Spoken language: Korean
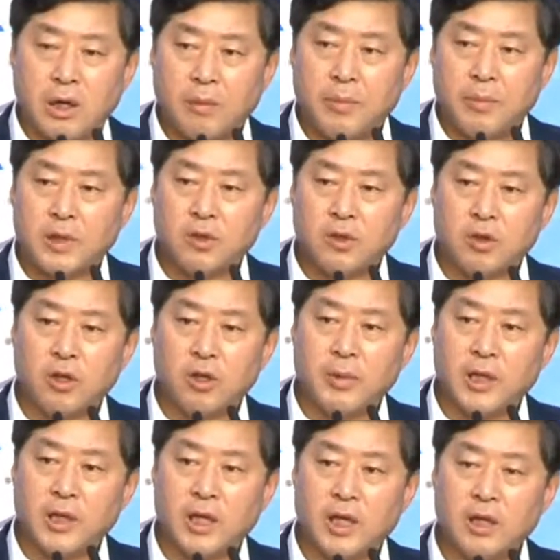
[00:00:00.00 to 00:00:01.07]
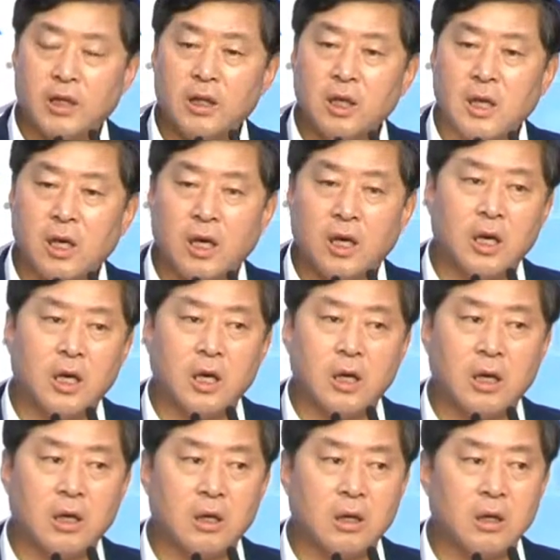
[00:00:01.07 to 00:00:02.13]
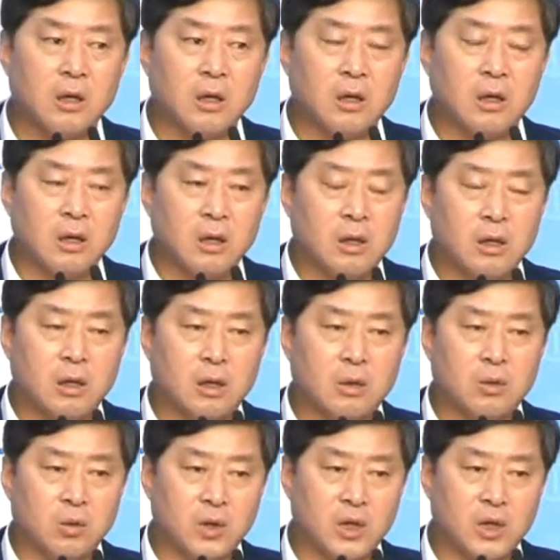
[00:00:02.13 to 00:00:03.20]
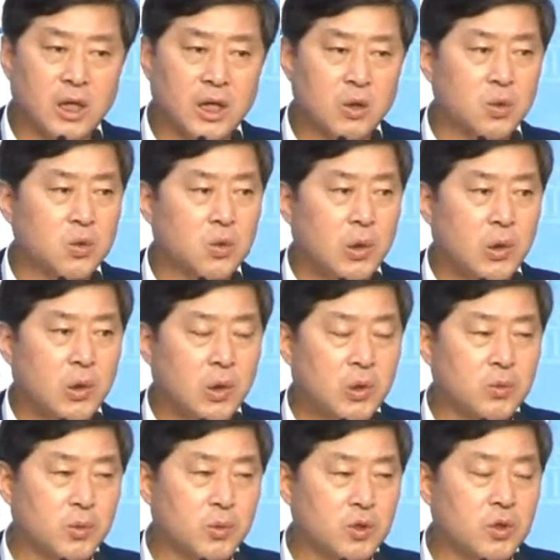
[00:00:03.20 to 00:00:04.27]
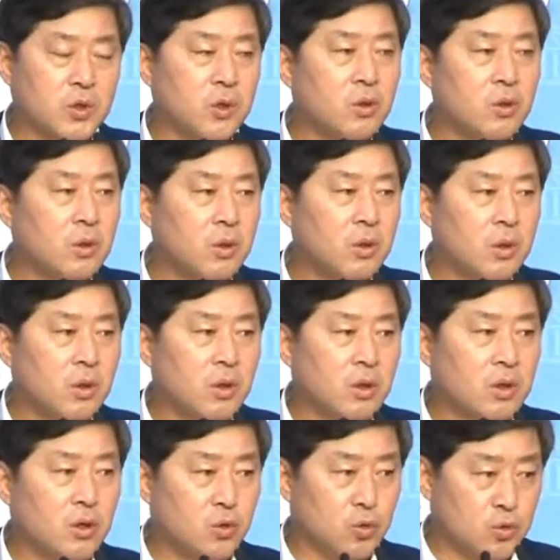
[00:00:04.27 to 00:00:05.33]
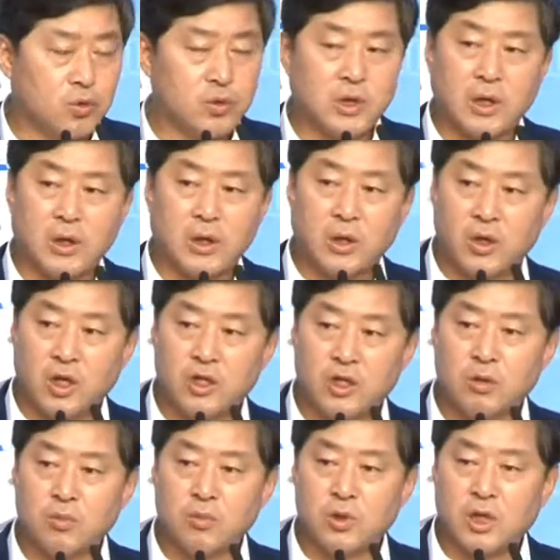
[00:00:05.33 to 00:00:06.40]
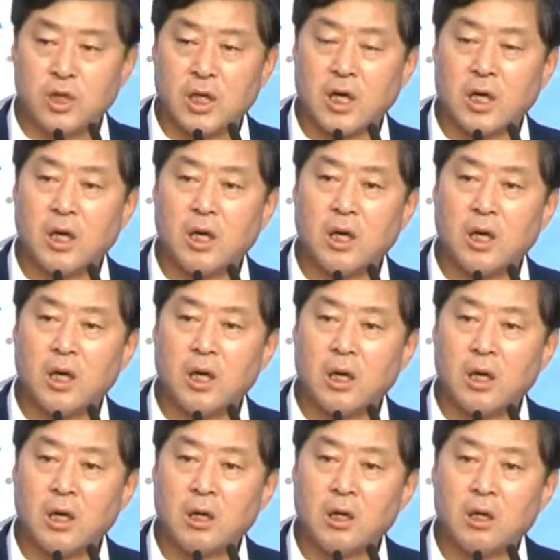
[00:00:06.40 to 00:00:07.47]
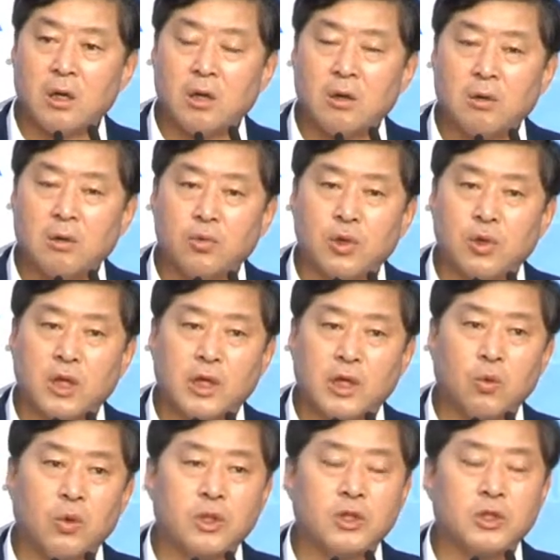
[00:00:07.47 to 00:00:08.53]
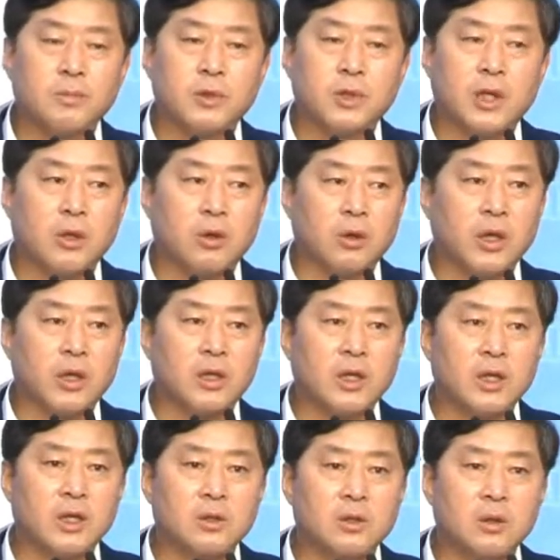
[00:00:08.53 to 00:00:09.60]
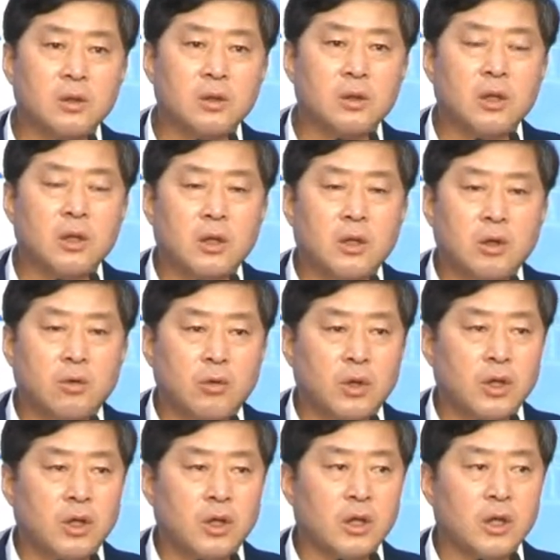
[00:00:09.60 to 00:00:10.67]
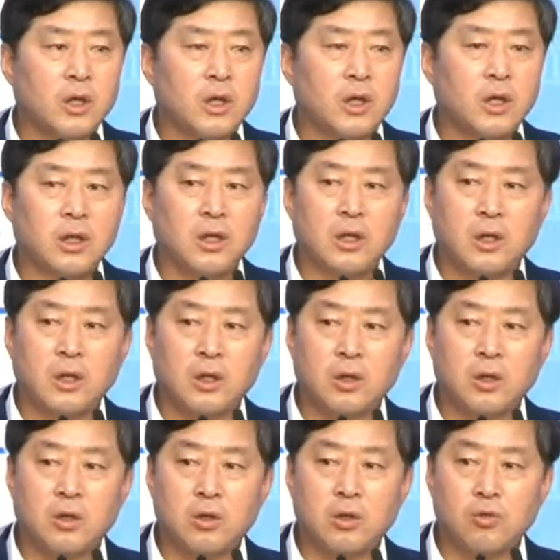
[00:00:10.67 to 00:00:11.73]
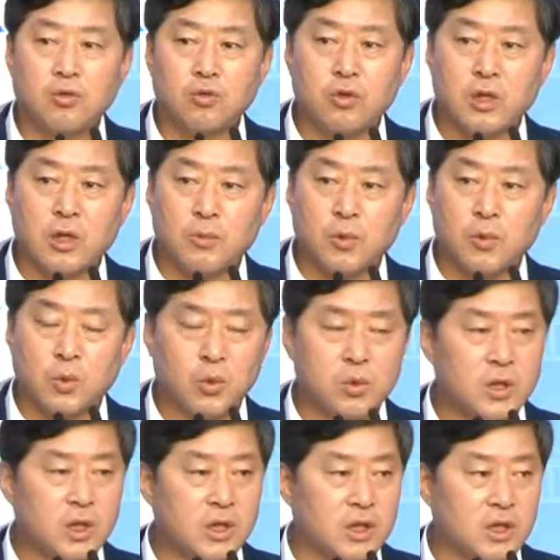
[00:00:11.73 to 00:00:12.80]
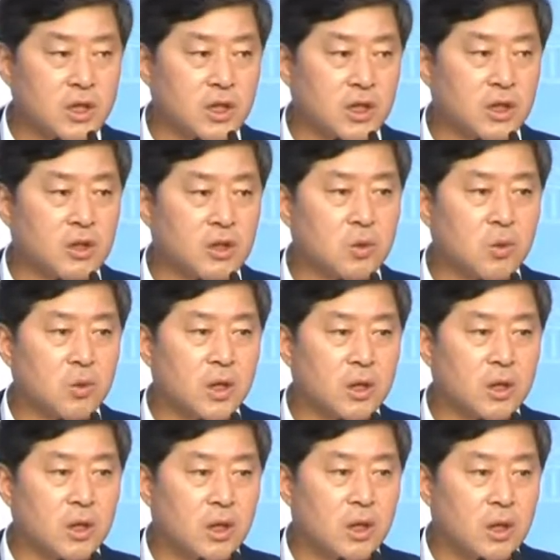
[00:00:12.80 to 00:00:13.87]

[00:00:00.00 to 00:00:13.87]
파트 건립에 대한 아, 아, 논의가 계속 되면서 육군 사관학교 이전 문제가 아, 부각이 되고 있습니다. 여기에 따라서 우리 충청남도 논산시는 그동안